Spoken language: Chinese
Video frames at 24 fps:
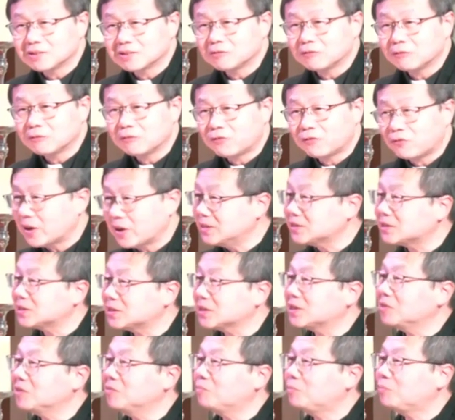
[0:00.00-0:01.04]
凡是
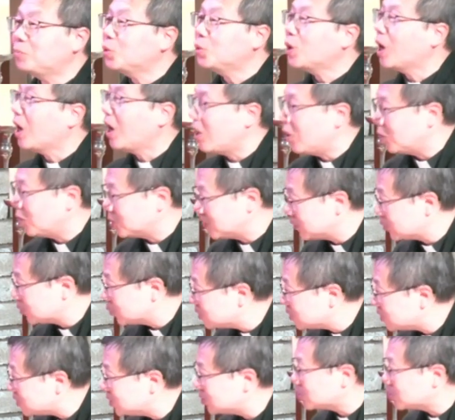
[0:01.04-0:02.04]
跟不好的东西出